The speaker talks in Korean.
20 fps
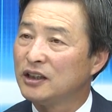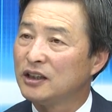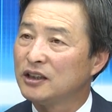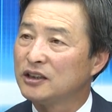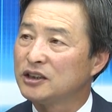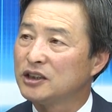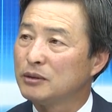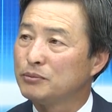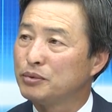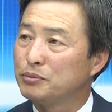
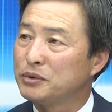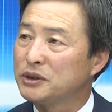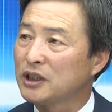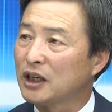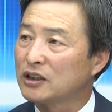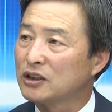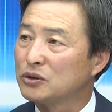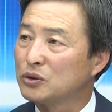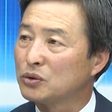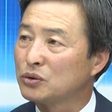CFP
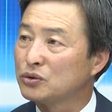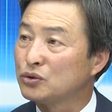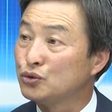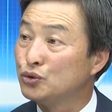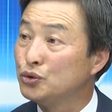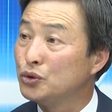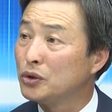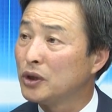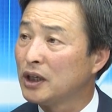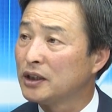자격으로서
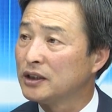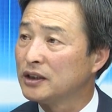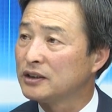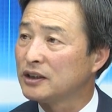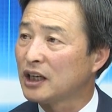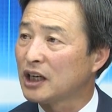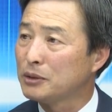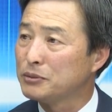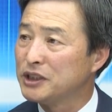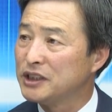유효한
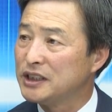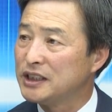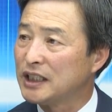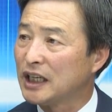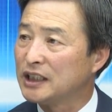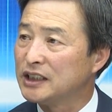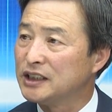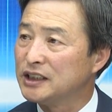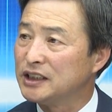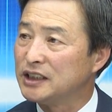사람인지
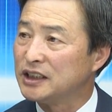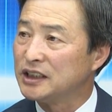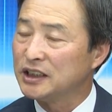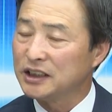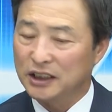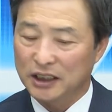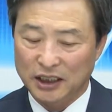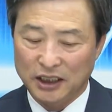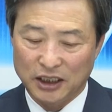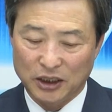아닌지
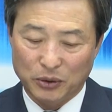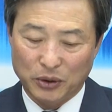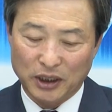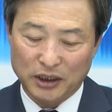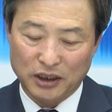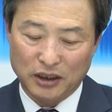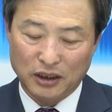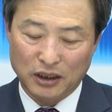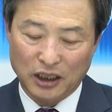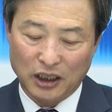
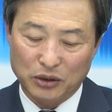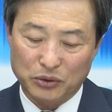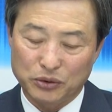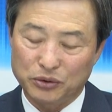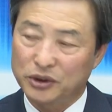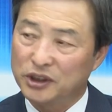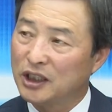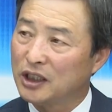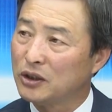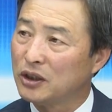확인을 하고
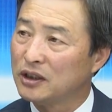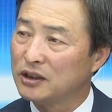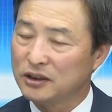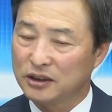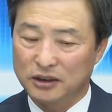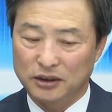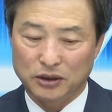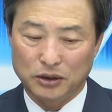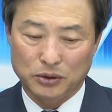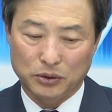
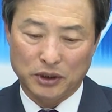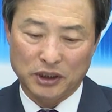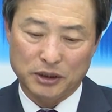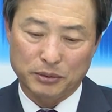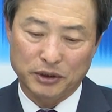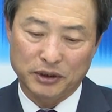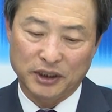이용하시면